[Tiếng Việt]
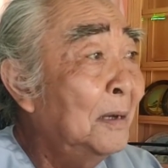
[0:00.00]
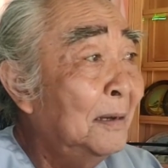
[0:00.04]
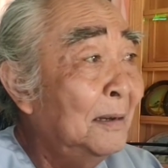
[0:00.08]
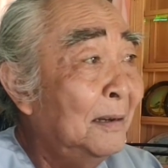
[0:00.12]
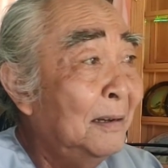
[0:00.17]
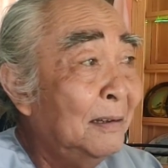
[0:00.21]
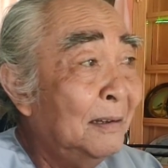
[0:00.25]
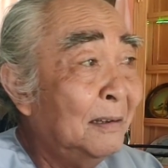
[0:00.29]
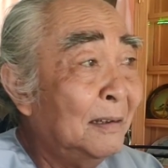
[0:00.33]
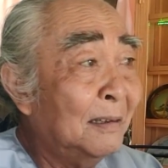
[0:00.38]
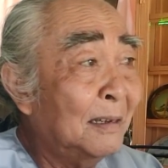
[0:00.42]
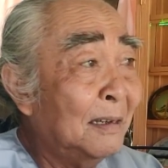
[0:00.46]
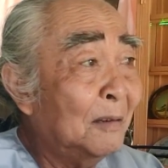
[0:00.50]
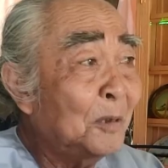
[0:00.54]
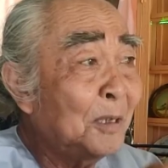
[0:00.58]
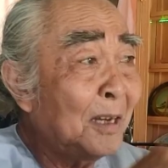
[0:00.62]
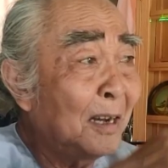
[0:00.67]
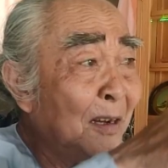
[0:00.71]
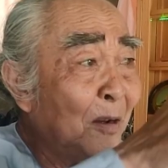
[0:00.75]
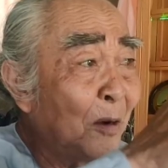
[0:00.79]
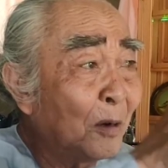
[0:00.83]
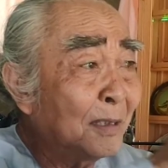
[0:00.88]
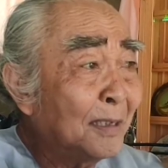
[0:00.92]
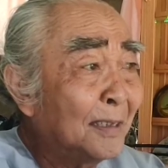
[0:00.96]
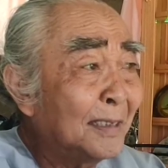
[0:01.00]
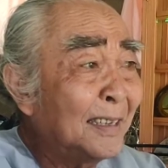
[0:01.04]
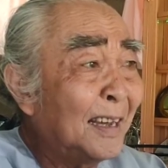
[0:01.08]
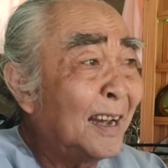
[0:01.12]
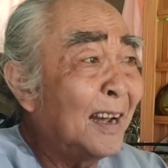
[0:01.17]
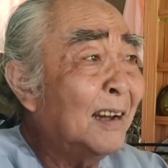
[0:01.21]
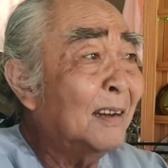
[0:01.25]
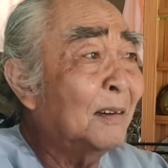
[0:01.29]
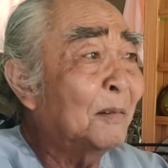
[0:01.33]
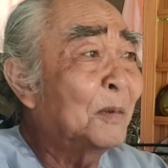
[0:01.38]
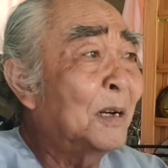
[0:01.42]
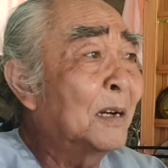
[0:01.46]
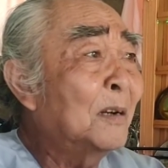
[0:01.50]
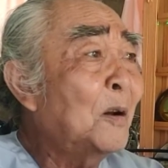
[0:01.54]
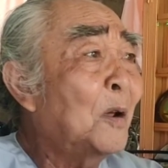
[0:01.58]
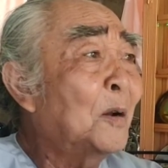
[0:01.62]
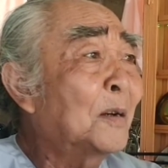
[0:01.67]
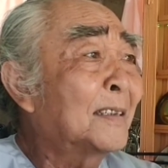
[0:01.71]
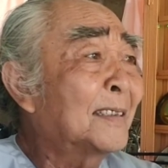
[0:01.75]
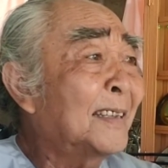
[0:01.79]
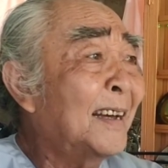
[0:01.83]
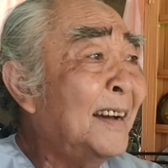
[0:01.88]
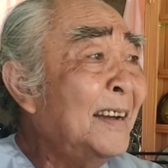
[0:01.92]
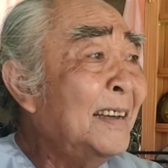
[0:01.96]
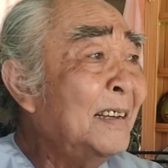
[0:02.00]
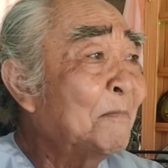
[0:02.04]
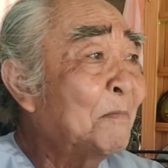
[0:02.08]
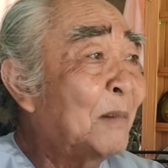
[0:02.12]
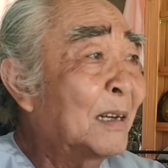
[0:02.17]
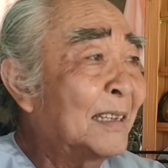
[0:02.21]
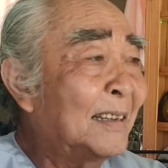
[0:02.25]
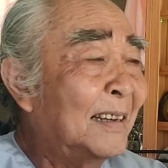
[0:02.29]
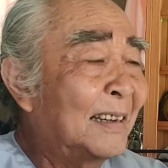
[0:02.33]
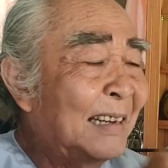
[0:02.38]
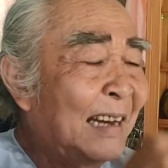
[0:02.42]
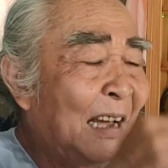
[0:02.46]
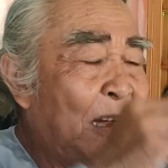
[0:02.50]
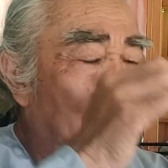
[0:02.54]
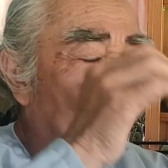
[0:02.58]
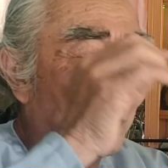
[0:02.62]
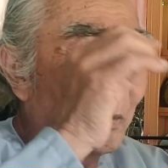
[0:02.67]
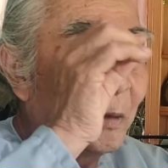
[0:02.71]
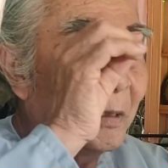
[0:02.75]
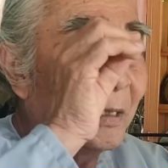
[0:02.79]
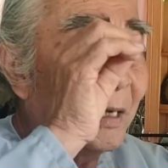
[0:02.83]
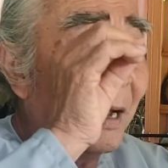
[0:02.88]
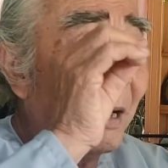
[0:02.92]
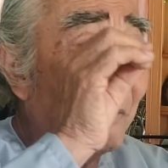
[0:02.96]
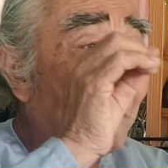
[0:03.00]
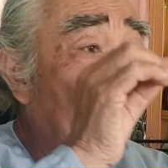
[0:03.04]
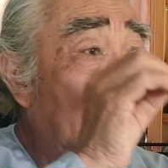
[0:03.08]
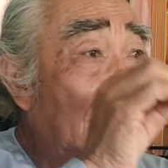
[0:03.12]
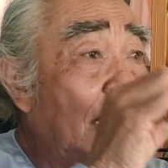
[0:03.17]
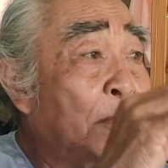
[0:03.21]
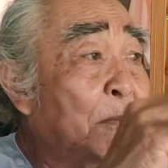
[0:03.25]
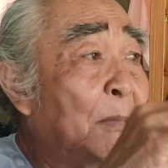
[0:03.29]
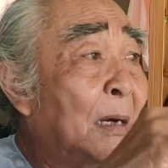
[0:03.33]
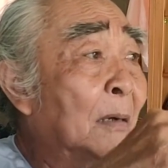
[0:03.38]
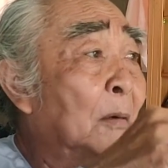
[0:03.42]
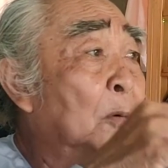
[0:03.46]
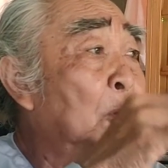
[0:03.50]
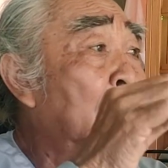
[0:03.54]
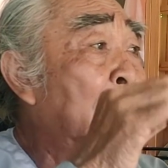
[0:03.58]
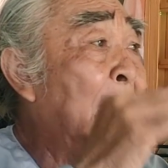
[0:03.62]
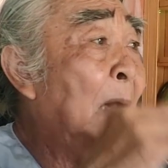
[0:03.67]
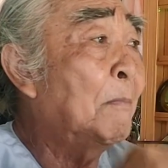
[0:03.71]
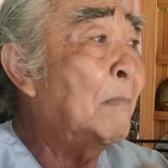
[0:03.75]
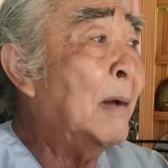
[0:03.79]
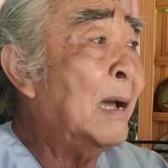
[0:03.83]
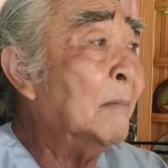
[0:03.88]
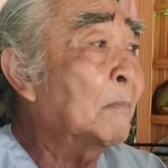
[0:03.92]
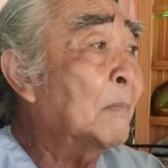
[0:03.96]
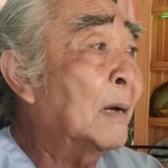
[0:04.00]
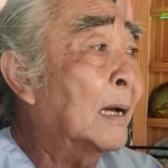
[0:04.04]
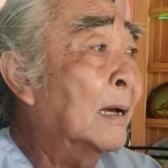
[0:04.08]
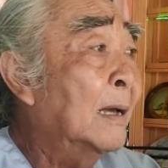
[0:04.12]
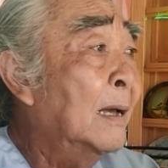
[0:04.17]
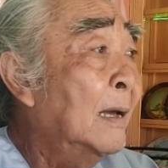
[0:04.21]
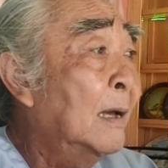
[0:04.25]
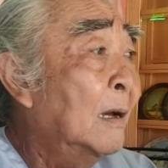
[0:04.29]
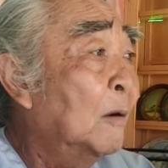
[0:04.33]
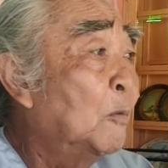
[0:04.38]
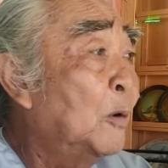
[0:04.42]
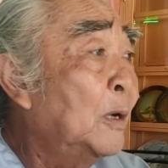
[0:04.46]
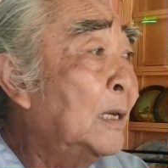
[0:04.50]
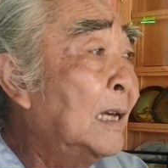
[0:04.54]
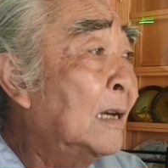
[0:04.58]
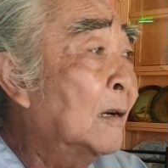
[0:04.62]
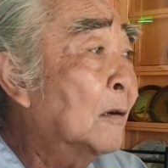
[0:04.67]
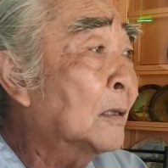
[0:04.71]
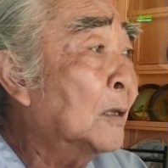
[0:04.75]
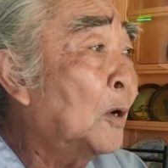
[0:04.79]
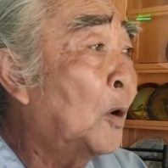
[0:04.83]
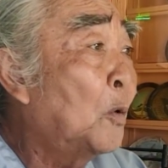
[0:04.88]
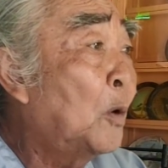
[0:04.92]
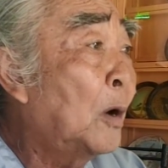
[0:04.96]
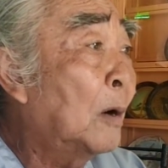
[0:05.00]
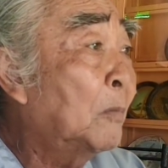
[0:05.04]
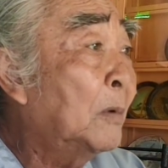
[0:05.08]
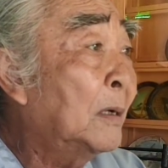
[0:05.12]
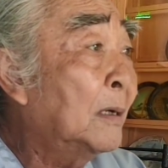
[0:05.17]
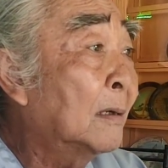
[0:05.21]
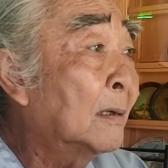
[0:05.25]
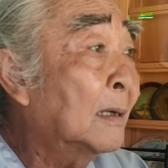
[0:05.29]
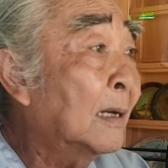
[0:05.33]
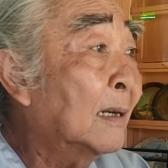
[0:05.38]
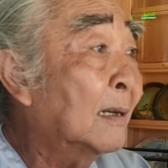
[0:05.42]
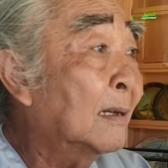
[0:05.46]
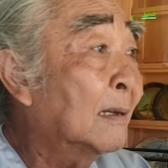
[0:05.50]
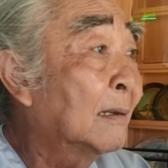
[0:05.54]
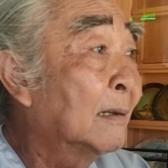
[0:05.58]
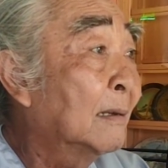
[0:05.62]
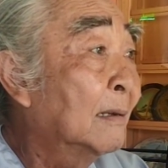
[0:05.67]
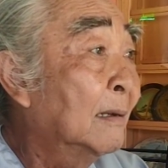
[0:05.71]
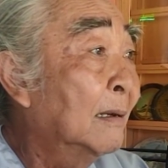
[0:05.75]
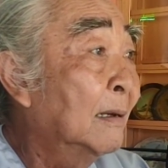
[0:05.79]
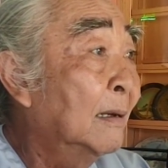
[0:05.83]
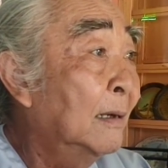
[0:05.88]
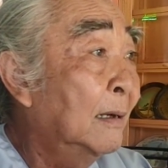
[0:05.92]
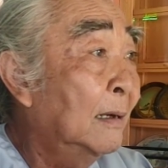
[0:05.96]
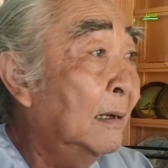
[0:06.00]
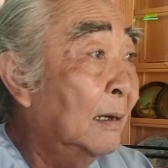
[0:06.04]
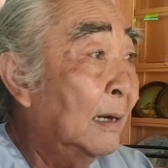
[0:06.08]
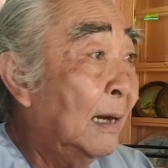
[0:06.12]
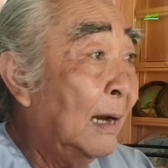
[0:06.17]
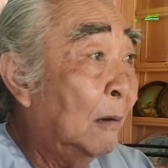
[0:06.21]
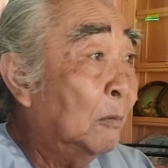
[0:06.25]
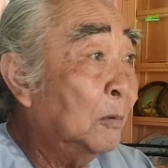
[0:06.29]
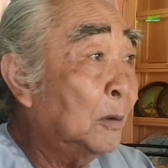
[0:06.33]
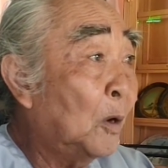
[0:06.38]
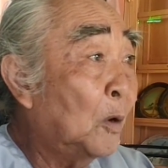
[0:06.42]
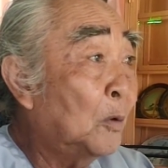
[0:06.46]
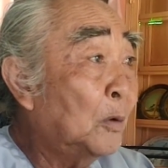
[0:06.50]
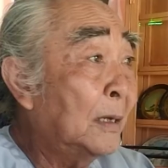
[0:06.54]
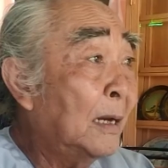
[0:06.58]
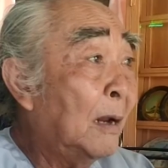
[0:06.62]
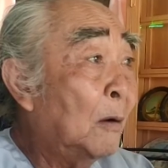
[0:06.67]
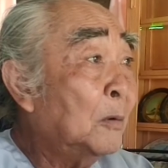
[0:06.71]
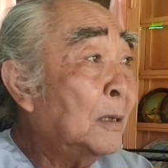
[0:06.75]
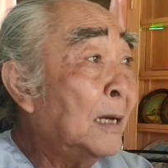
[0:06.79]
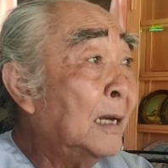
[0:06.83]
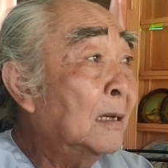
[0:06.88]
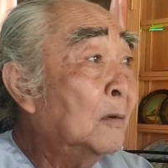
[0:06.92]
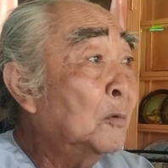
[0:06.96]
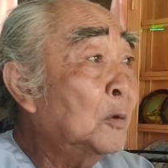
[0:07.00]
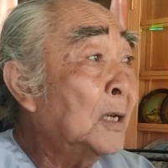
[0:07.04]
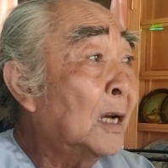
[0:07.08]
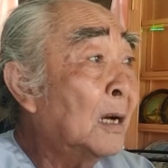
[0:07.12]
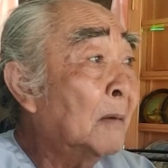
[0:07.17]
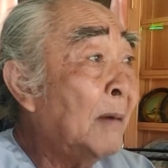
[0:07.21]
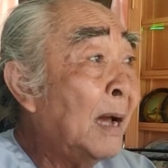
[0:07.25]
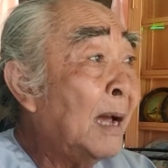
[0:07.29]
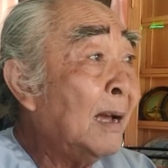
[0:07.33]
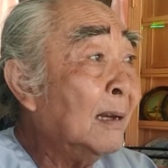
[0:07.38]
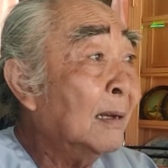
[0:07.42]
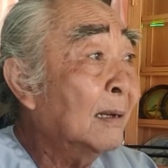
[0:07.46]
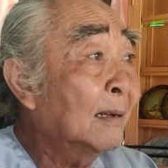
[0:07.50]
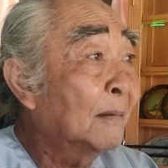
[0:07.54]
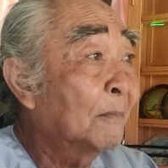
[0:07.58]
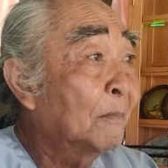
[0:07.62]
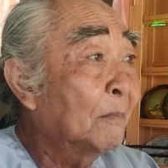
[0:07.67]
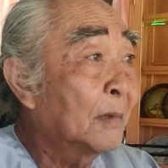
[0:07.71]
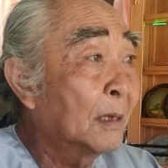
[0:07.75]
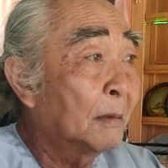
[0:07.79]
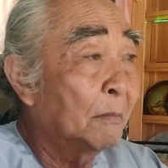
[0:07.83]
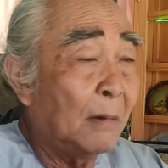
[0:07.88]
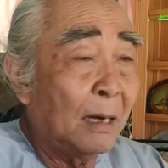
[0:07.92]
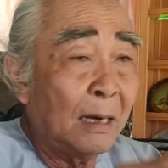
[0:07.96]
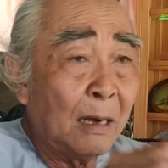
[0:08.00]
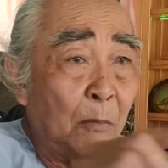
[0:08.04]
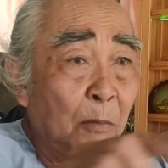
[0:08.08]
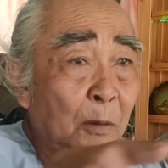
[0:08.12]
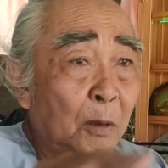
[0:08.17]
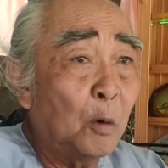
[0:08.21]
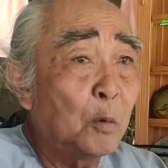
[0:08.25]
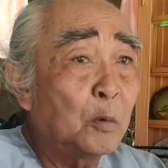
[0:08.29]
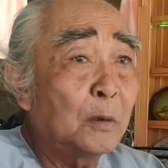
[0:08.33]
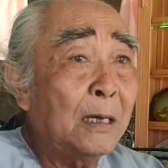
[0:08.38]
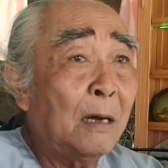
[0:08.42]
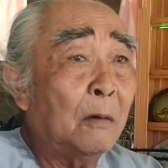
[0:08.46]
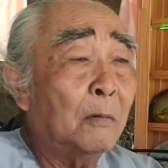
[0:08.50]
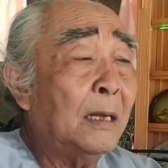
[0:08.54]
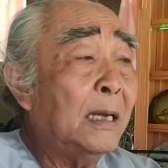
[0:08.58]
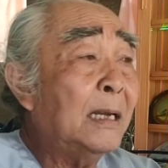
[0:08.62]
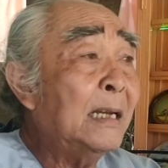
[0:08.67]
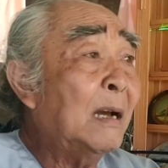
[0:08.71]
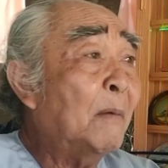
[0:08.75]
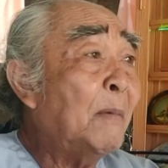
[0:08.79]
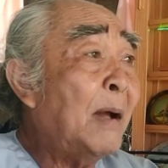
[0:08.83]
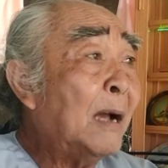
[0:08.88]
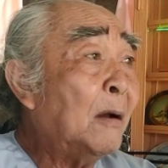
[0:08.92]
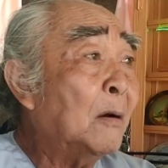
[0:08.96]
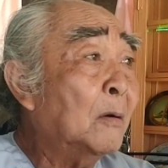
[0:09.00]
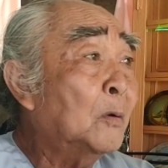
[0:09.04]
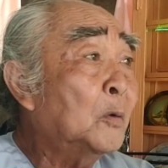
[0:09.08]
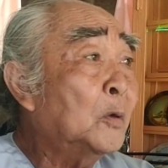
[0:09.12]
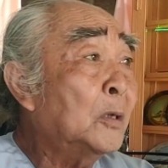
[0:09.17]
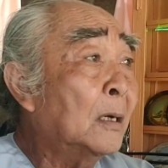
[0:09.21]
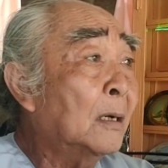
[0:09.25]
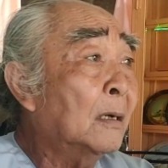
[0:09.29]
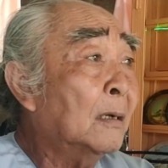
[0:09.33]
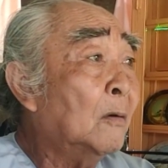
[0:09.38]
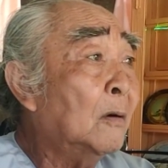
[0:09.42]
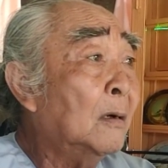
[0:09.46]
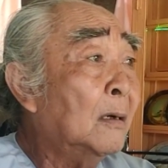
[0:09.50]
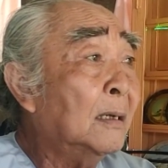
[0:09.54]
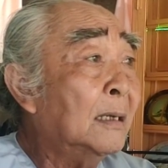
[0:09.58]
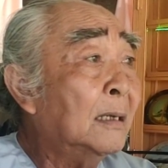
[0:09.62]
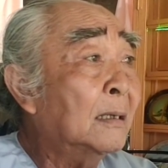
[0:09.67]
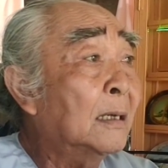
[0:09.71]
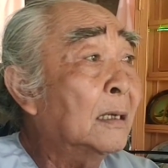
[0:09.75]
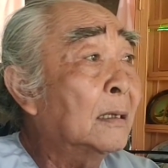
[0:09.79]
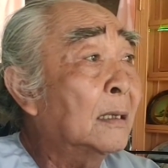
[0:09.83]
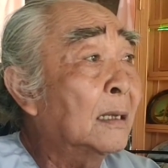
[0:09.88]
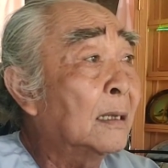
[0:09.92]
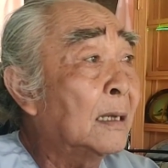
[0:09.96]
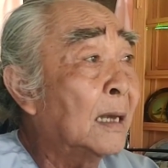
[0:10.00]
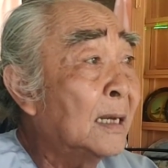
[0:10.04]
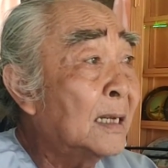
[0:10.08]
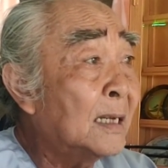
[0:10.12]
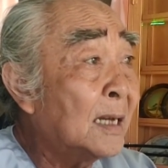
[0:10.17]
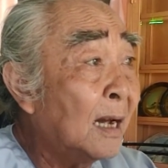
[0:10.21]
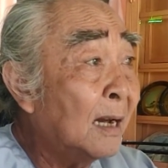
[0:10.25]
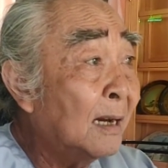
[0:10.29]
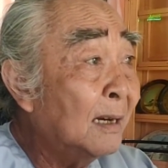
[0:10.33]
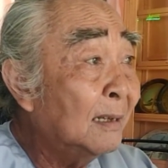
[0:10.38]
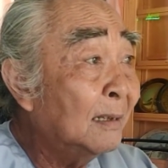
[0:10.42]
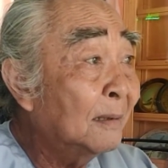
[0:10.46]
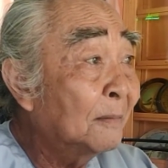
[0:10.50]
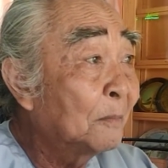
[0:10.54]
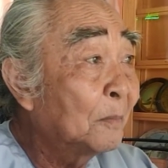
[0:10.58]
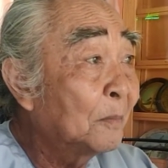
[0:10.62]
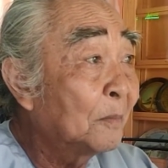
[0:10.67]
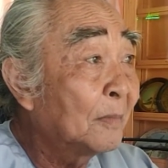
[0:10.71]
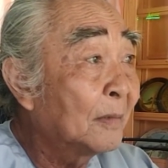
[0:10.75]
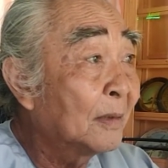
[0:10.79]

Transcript: Thấy không dạ. ờ, núi sam còn chơi chơi đừng lo là tới mà chừng nào núi sam mắt mà núi sam mắt mà quý vị có tu không mới được nè không tu thì đâu có thấy núi sơn mắt dạ. mà không tu làm sao thấy ngã bác có núi sơn có cái nhị, nhị sơn